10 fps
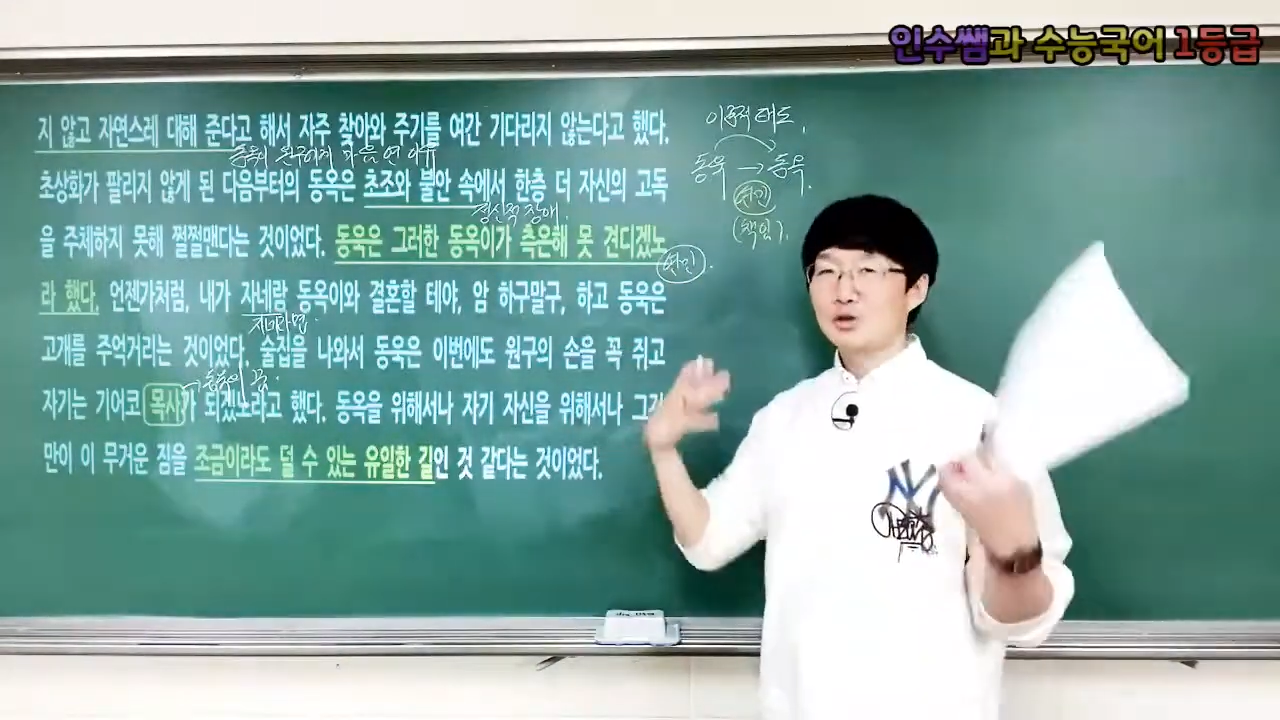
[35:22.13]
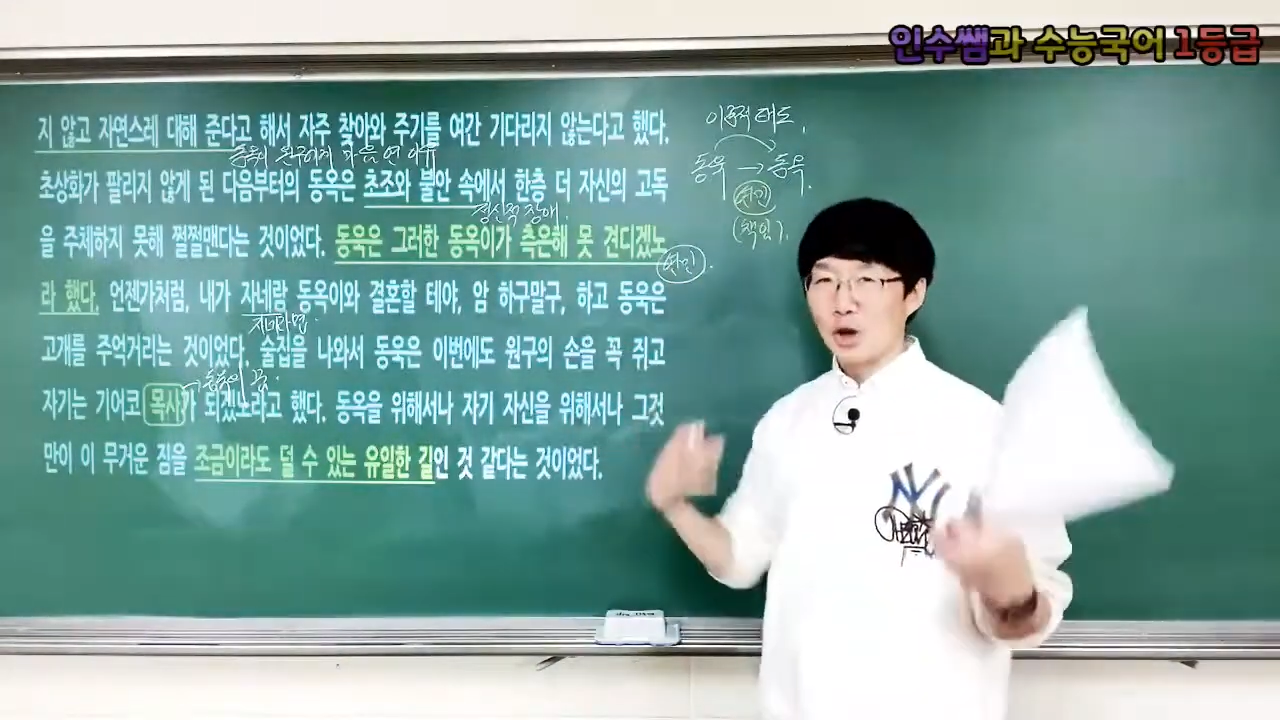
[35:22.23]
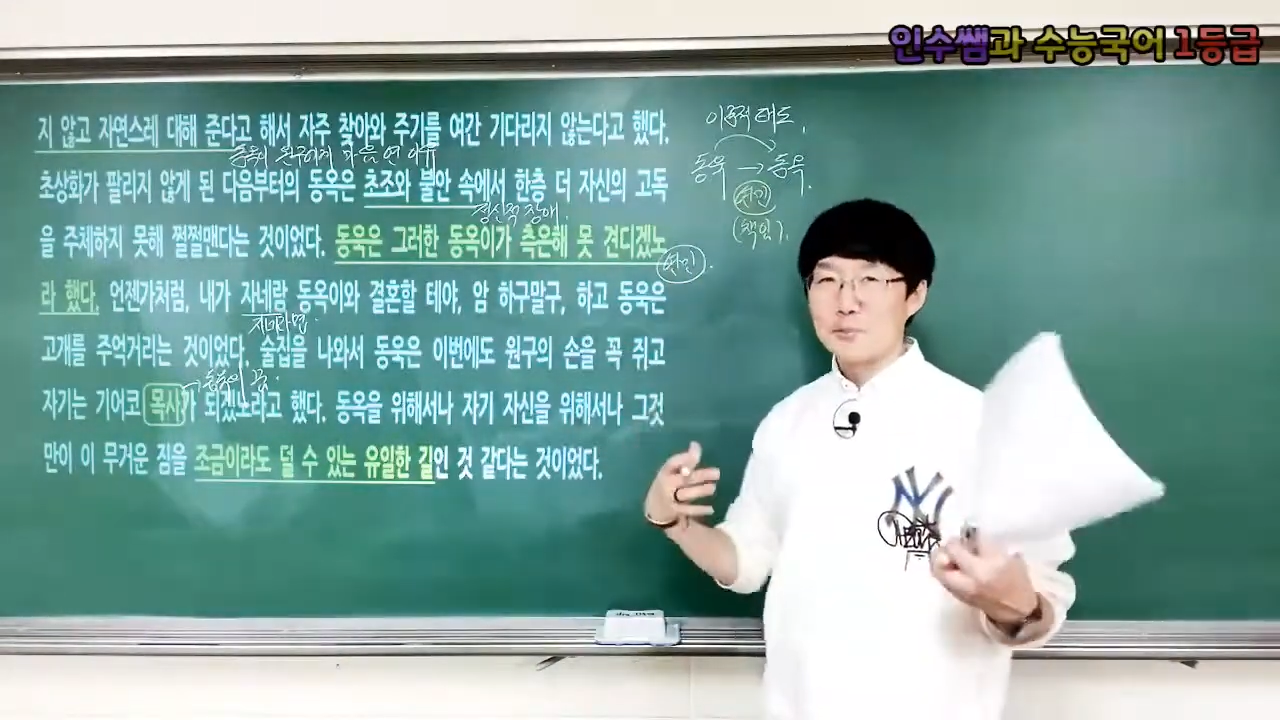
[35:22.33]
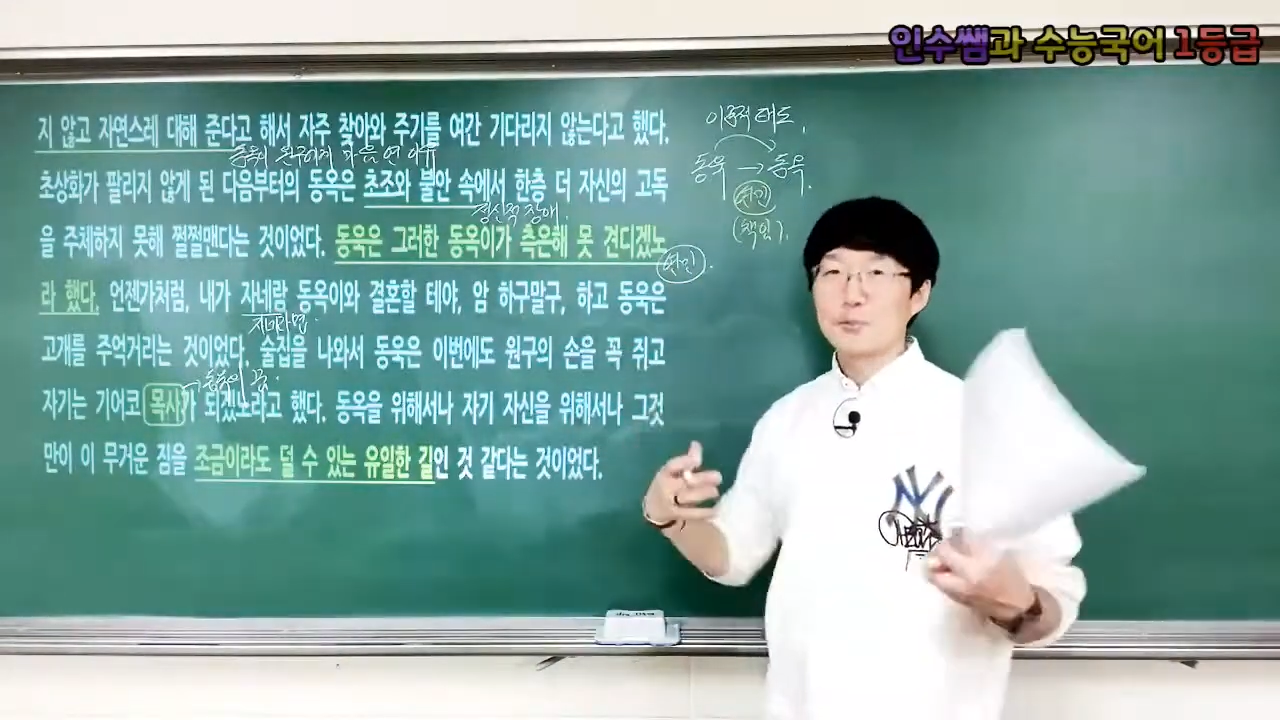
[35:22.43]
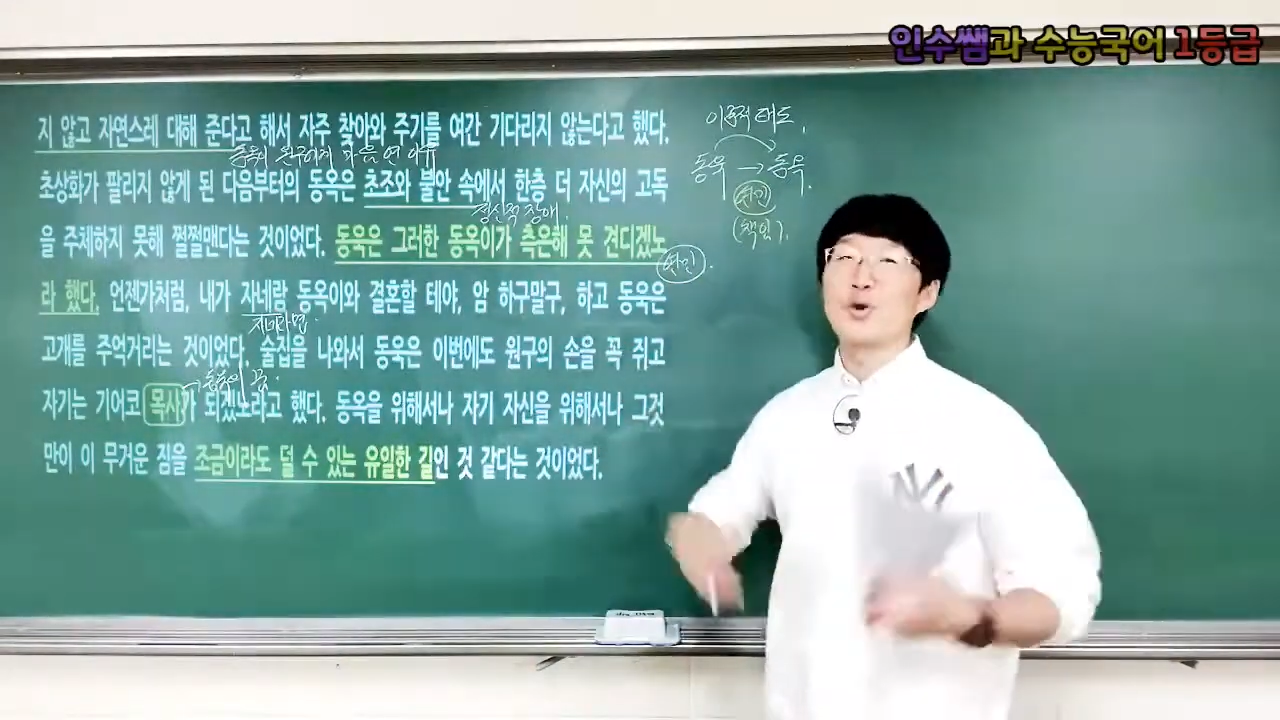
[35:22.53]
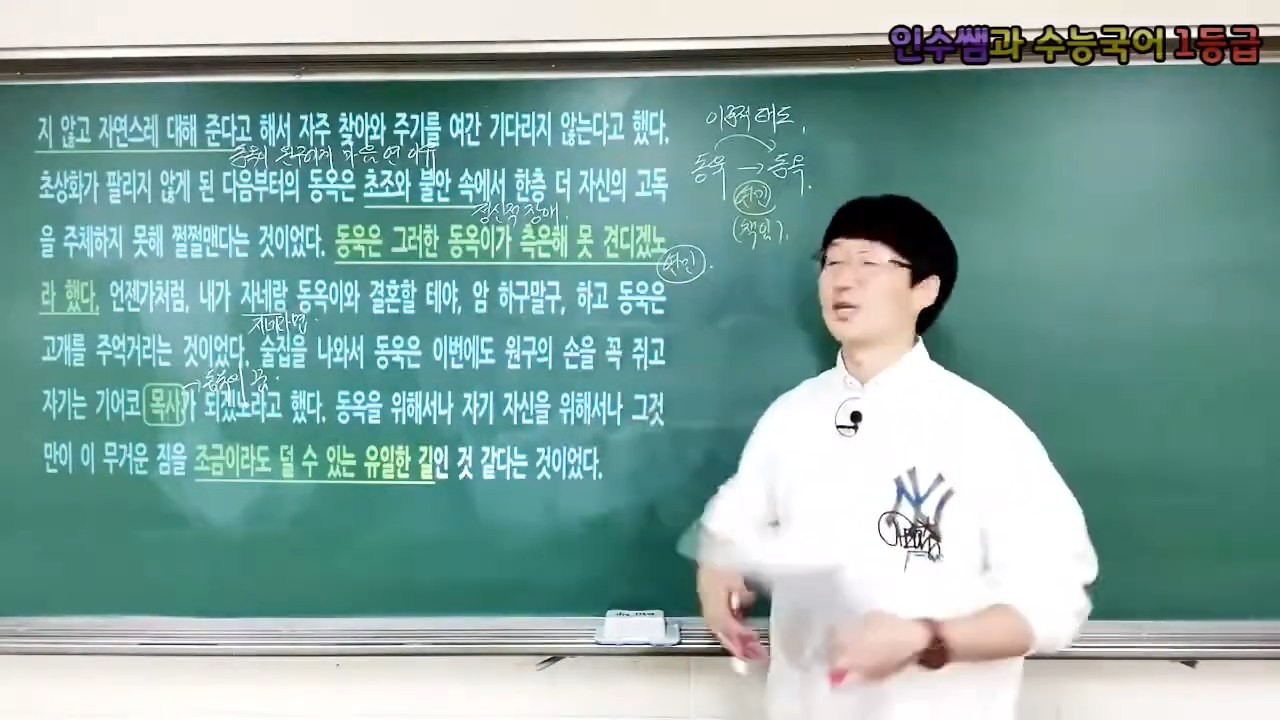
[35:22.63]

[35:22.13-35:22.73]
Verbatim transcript: 접고